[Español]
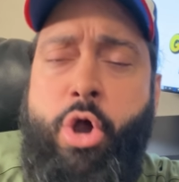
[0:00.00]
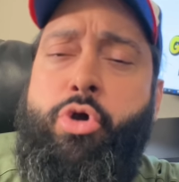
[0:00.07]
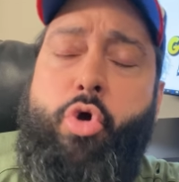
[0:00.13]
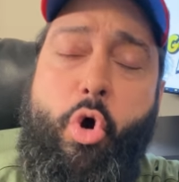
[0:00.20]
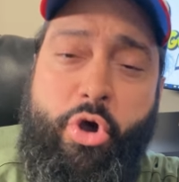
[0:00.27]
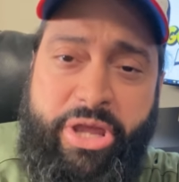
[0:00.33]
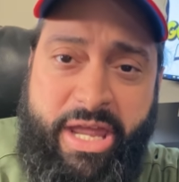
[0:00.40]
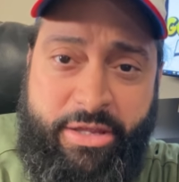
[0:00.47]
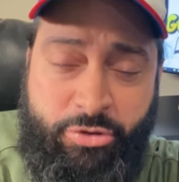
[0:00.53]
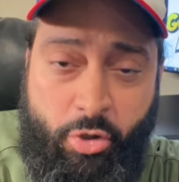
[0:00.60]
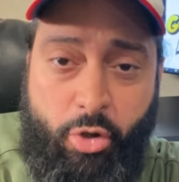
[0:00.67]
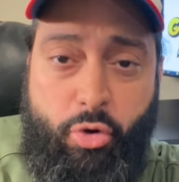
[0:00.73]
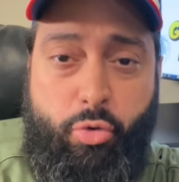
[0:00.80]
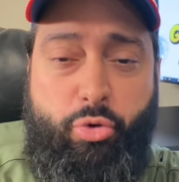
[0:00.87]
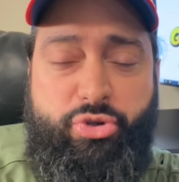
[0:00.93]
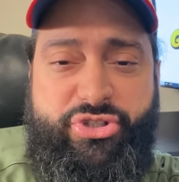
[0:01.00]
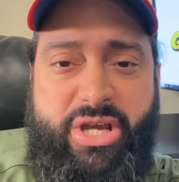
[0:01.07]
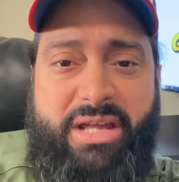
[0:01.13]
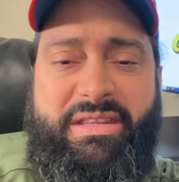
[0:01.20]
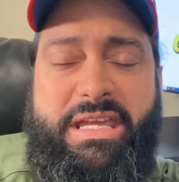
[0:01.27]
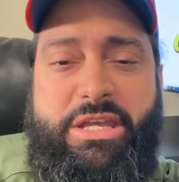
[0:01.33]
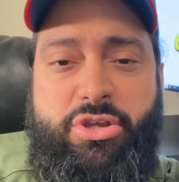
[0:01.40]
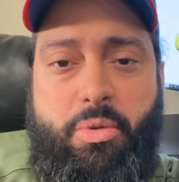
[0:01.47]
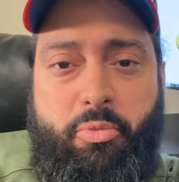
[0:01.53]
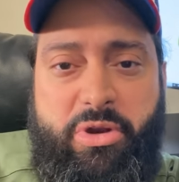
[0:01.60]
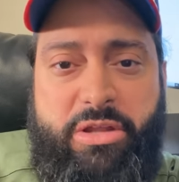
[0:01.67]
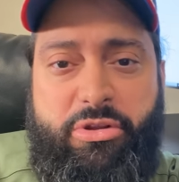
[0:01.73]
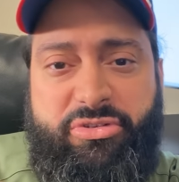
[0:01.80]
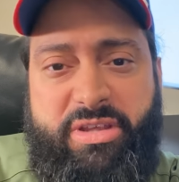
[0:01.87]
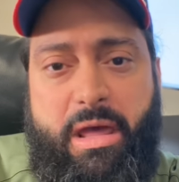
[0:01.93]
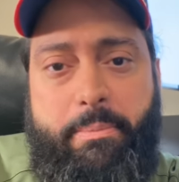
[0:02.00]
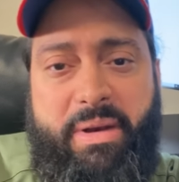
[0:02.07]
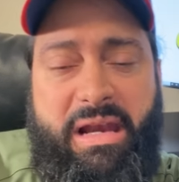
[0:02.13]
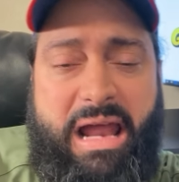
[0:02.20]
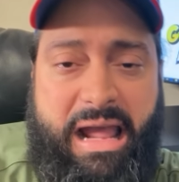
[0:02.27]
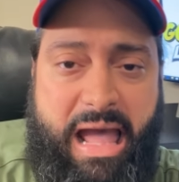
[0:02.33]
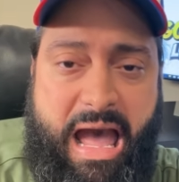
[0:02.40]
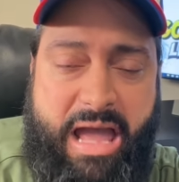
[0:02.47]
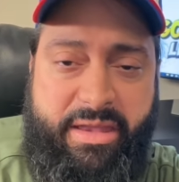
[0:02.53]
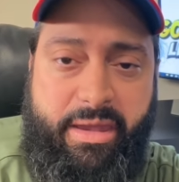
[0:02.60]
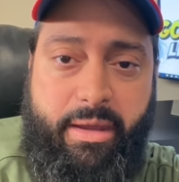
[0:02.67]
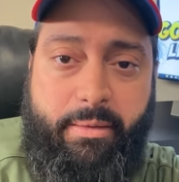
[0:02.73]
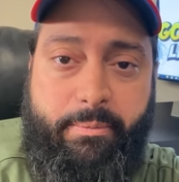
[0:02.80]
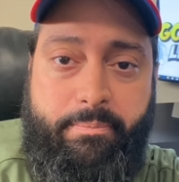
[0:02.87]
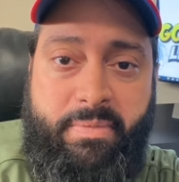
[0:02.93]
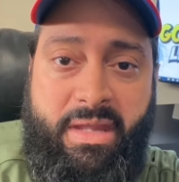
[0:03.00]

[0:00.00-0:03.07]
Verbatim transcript: Cogiendo lucha, niños muriéndose de hambre en la calle.